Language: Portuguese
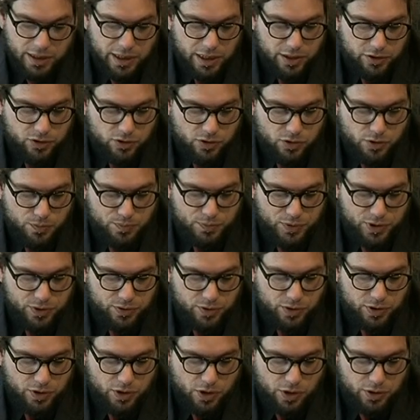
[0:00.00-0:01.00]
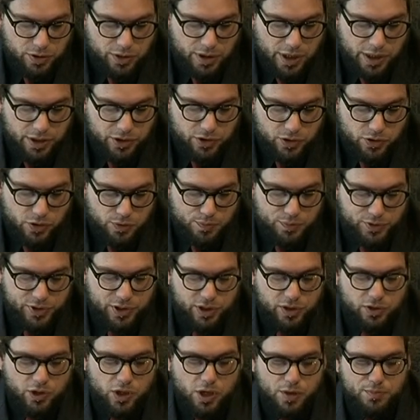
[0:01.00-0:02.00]
Vila Nova de Gaia está na
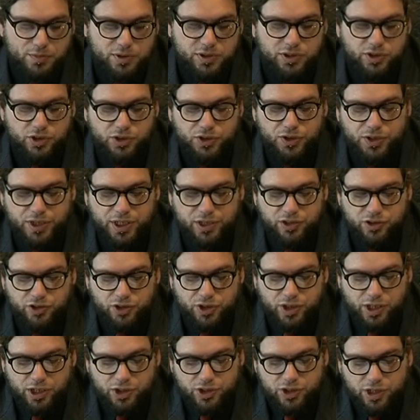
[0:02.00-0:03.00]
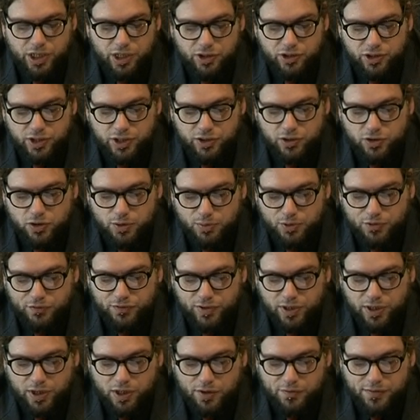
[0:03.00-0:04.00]
lista dos conselhos mais endividados,
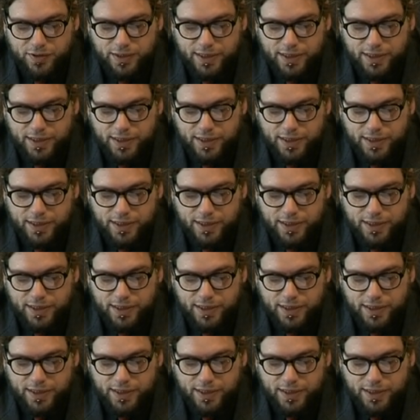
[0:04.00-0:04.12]
por